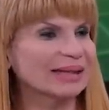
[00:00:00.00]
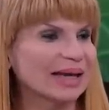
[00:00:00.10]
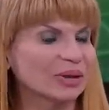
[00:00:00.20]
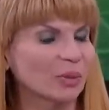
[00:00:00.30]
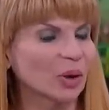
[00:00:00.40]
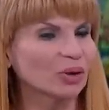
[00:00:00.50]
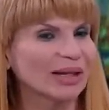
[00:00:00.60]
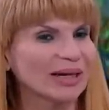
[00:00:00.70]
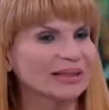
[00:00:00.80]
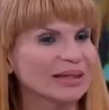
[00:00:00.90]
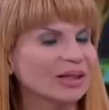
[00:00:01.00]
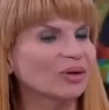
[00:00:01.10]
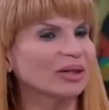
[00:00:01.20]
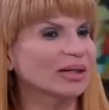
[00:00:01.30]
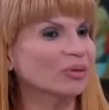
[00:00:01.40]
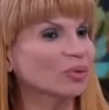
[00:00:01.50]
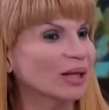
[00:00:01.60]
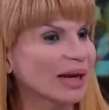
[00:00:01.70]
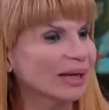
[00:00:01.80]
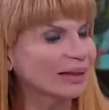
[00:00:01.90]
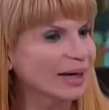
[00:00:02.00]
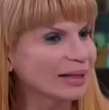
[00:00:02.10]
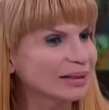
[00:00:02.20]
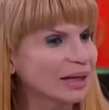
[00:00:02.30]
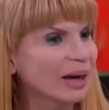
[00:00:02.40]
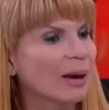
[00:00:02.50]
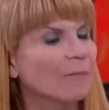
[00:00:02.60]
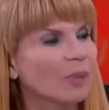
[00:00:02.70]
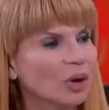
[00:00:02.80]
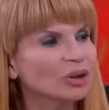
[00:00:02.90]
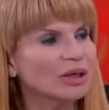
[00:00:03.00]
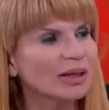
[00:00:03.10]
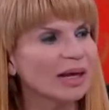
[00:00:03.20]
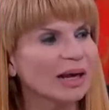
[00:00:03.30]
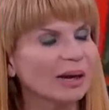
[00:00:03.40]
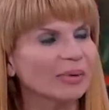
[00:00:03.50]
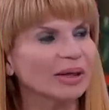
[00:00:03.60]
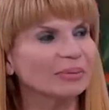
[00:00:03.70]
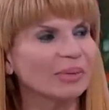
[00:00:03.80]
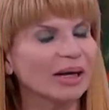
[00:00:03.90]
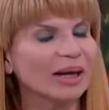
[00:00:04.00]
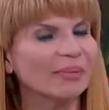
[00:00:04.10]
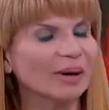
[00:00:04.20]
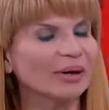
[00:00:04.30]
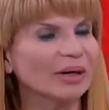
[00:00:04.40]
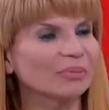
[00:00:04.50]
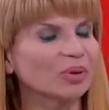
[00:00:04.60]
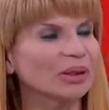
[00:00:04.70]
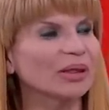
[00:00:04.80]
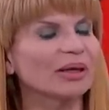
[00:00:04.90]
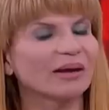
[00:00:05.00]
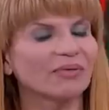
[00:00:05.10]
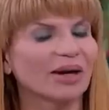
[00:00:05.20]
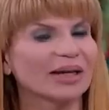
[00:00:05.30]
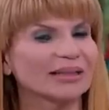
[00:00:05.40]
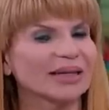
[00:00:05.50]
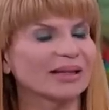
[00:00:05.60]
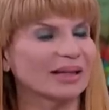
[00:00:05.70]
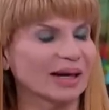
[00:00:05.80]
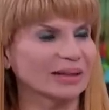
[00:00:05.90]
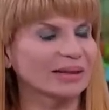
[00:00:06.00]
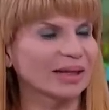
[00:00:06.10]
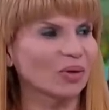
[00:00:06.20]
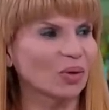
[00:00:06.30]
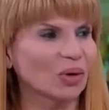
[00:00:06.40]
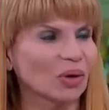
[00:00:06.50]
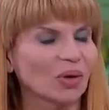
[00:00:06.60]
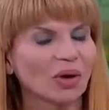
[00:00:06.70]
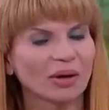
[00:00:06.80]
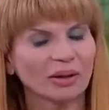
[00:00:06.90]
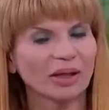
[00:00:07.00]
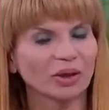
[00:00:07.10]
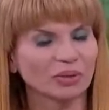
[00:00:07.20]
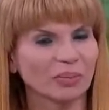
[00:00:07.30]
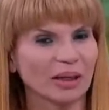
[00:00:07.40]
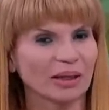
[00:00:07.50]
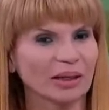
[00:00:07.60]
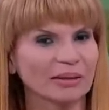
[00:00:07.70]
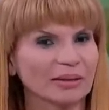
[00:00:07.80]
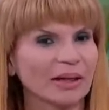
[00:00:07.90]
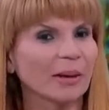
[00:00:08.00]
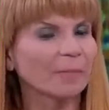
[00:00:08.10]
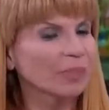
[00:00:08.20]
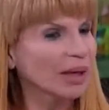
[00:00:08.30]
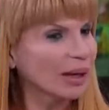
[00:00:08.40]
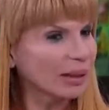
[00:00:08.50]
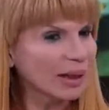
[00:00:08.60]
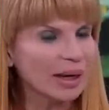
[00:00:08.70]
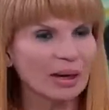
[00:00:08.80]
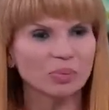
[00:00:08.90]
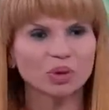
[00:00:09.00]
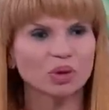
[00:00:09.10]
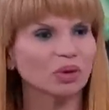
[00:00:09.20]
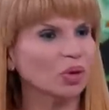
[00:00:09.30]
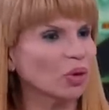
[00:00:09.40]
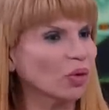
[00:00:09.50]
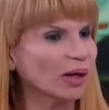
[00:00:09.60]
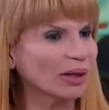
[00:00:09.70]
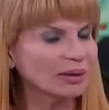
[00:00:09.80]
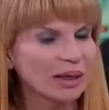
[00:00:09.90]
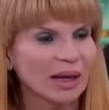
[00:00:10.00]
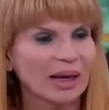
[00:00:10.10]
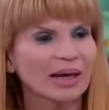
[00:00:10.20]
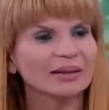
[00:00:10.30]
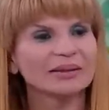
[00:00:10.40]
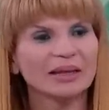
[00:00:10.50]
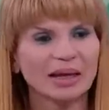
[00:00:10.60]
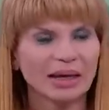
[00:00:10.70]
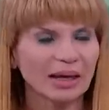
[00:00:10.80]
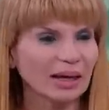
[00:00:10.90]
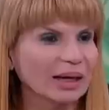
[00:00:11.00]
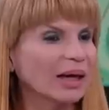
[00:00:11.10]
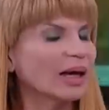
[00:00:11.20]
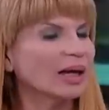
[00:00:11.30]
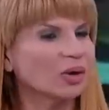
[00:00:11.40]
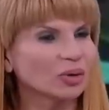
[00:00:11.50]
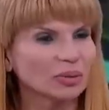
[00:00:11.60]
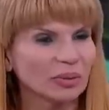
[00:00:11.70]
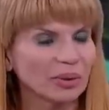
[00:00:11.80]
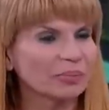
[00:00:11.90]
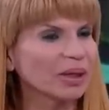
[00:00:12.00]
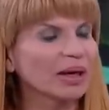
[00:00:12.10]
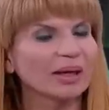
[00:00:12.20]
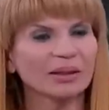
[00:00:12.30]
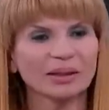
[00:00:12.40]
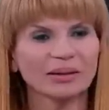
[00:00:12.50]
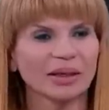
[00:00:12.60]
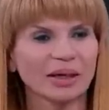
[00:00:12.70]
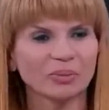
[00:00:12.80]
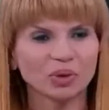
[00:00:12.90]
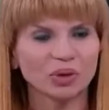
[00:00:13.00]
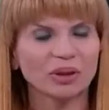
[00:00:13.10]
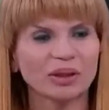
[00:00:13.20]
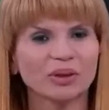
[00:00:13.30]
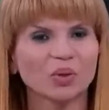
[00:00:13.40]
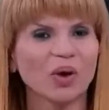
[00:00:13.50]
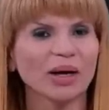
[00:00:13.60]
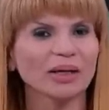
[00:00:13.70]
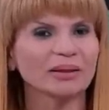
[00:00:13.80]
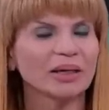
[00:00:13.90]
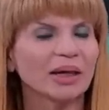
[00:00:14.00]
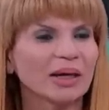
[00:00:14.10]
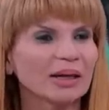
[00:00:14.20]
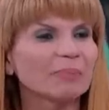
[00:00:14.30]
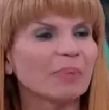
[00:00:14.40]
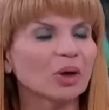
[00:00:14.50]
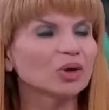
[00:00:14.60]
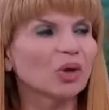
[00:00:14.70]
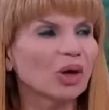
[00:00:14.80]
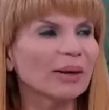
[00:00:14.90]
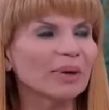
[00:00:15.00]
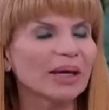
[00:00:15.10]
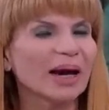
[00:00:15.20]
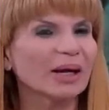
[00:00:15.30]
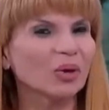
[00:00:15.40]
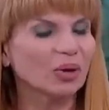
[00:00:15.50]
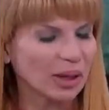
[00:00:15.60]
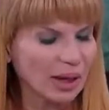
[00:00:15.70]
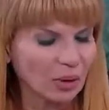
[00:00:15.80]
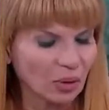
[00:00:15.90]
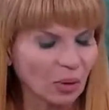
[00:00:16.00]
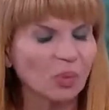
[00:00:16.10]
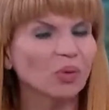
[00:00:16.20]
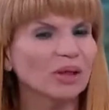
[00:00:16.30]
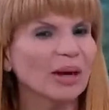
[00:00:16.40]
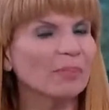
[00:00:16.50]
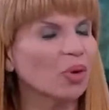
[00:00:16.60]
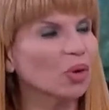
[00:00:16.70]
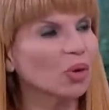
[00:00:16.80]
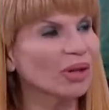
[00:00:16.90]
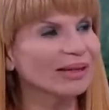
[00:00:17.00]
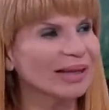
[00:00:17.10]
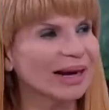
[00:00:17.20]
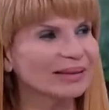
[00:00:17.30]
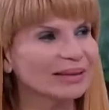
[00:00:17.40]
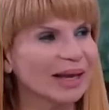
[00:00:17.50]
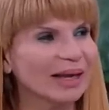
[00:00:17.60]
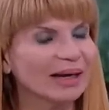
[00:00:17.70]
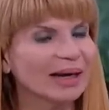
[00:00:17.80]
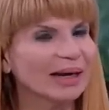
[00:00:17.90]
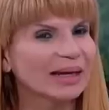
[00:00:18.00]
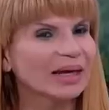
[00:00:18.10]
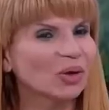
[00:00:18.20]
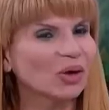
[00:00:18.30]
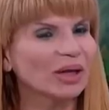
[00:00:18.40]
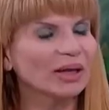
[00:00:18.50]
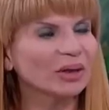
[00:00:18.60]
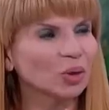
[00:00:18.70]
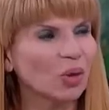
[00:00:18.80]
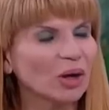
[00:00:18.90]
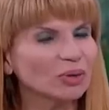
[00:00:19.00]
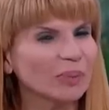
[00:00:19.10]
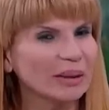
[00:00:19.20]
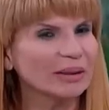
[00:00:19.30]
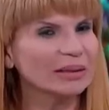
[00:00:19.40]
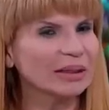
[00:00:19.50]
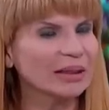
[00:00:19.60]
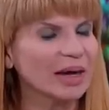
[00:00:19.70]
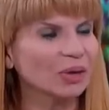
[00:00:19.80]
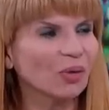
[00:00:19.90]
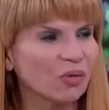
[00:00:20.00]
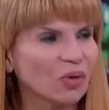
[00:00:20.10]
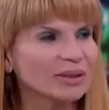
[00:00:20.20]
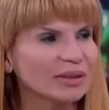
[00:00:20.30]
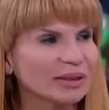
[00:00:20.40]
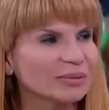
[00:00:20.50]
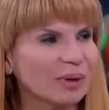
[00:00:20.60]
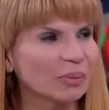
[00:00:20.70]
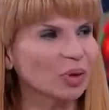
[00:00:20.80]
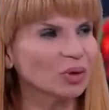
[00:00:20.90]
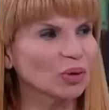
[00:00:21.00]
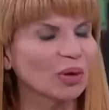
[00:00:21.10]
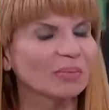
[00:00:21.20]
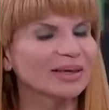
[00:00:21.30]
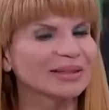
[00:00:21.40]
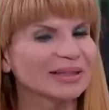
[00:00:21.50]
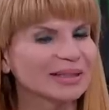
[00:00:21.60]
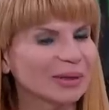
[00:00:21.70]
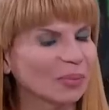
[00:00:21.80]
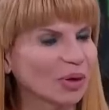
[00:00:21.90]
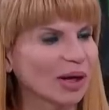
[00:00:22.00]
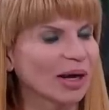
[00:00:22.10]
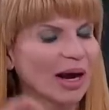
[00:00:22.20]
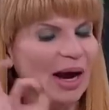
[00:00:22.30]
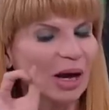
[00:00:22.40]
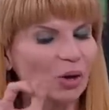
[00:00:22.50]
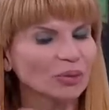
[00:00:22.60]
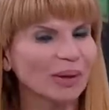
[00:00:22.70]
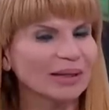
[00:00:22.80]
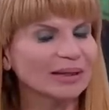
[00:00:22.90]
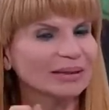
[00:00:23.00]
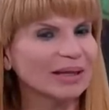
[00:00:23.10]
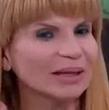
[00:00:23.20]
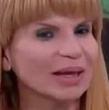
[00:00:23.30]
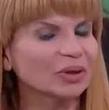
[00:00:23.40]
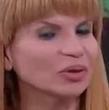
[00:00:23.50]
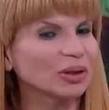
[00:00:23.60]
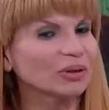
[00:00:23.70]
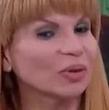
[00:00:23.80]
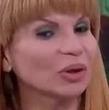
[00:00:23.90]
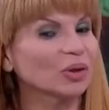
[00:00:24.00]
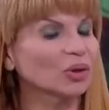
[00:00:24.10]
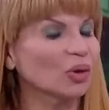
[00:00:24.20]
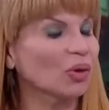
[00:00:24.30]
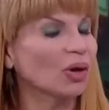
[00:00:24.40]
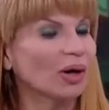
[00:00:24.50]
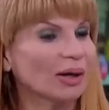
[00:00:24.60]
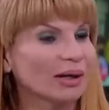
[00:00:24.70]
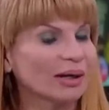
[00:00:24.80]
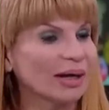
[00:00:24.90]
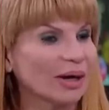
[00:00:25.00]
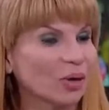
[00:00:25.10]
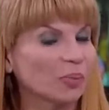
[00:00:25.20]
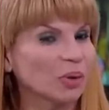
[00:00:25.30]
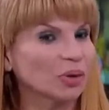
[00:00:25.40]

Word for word: el número 13, y le dije, un día 13, pero ese día la Virgen María va a venir por ti y fallece el 13 de julio del 2015. Y él creía mucho en todo lo que es este, los videntes, creía mucho en rituales, y, pero yo le vi algo raro, como un demonio detrás de él, que yo le dije, tú a los 27 años fuiste famoso, dice Simony, A los 27 años es cuando yo eh, la rompo